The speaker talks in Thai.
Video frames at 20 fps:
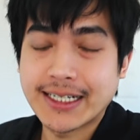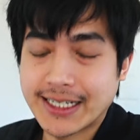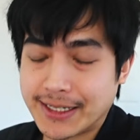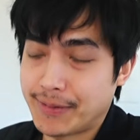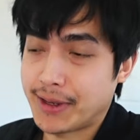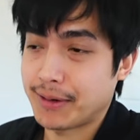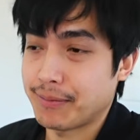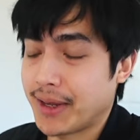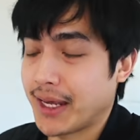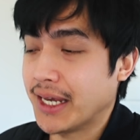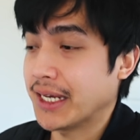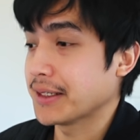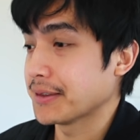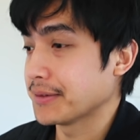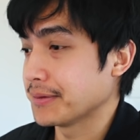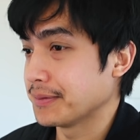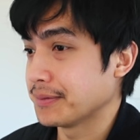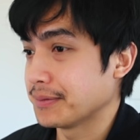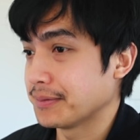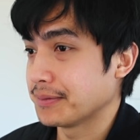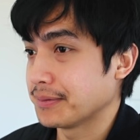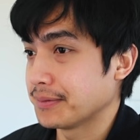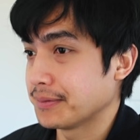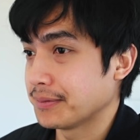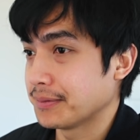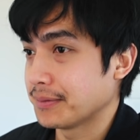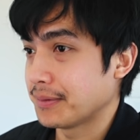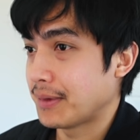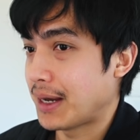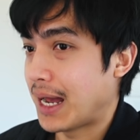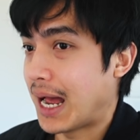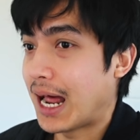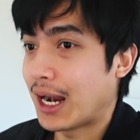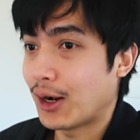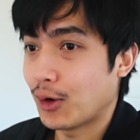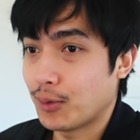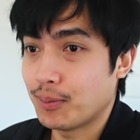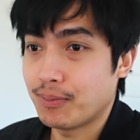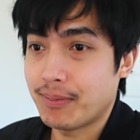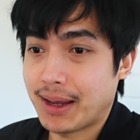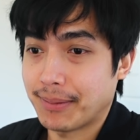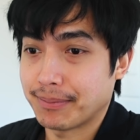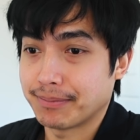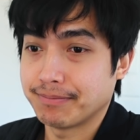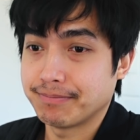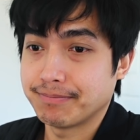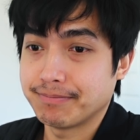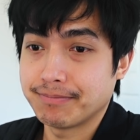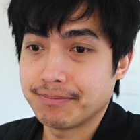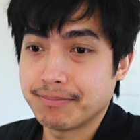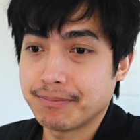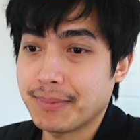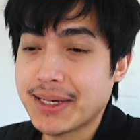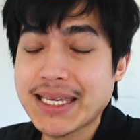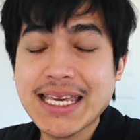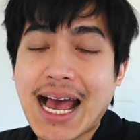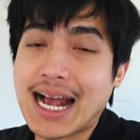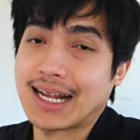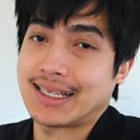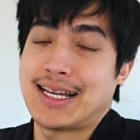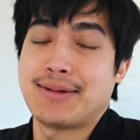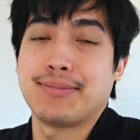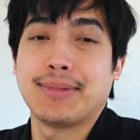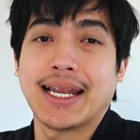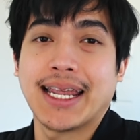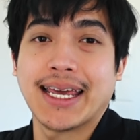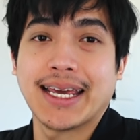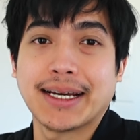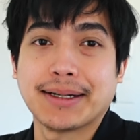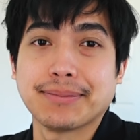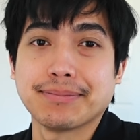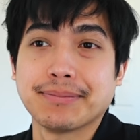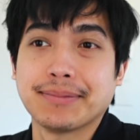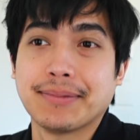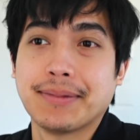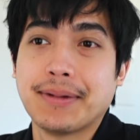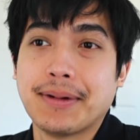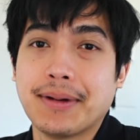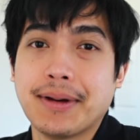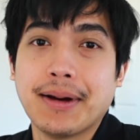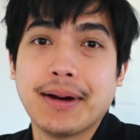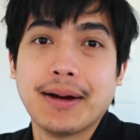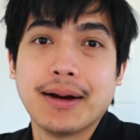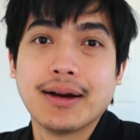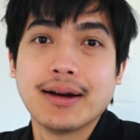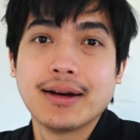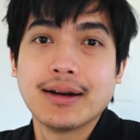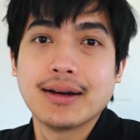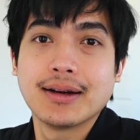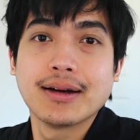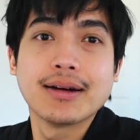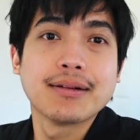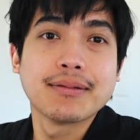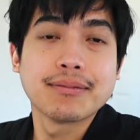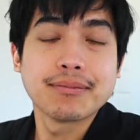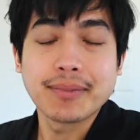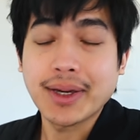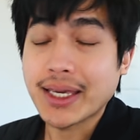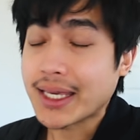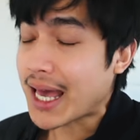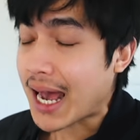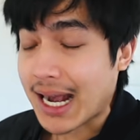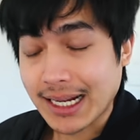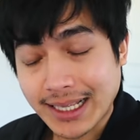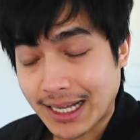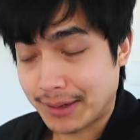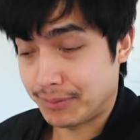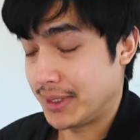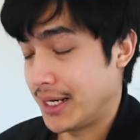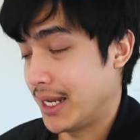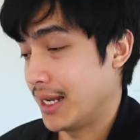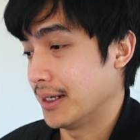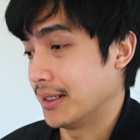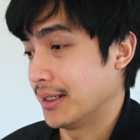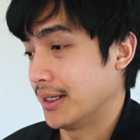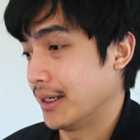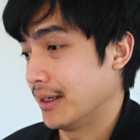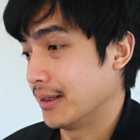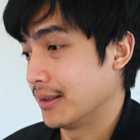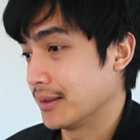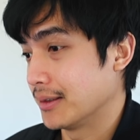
ยเป็นไหมอารมณ์แบบไม่อยากทำอะไรครับ ไม่อยากทำอะไรเลย